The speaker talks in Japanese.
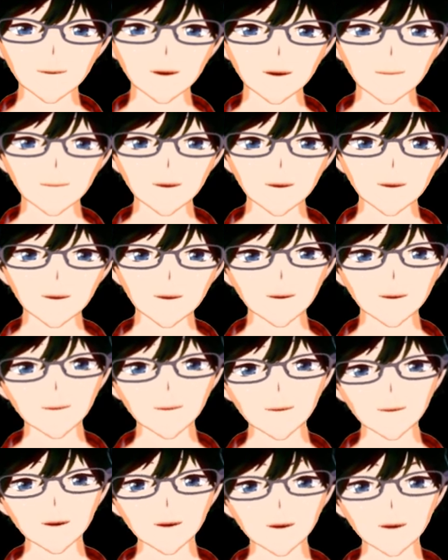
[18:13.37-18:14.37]
ぱり戦場戦
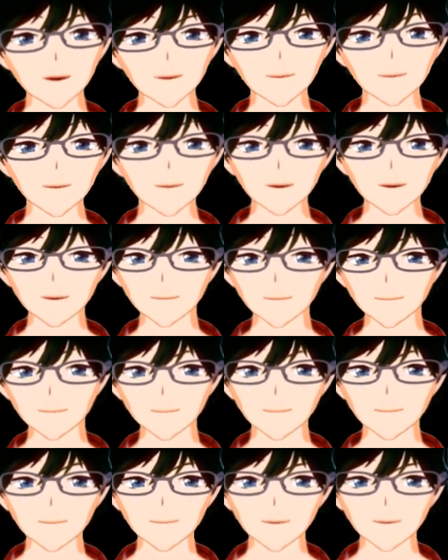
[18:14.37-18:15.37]
役が低いということは
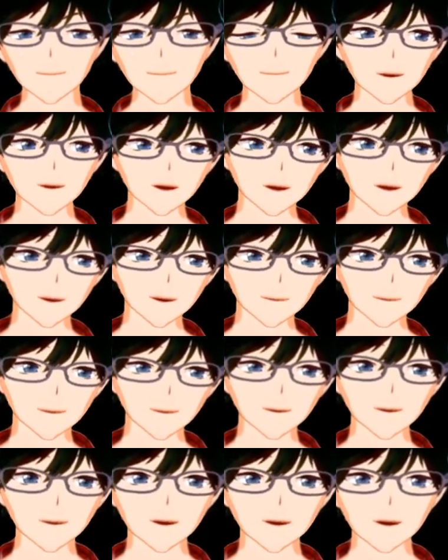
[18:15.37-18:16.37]
レベルが上がりにくい。
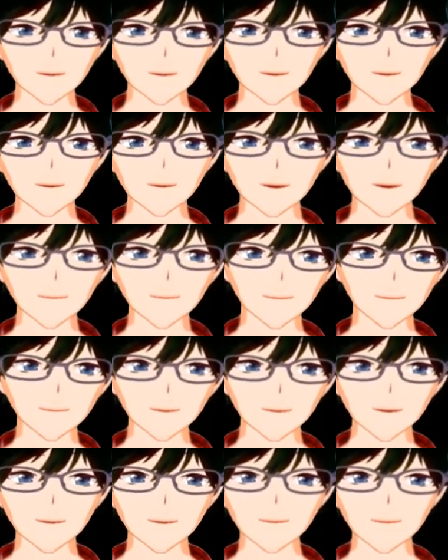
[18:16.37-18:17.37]
で、ボスも抜きにく
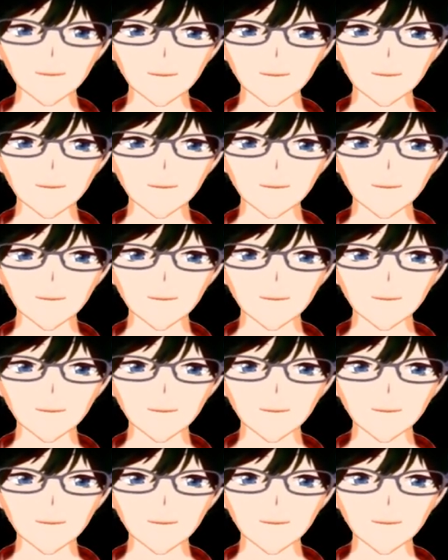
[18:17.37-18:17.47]
いと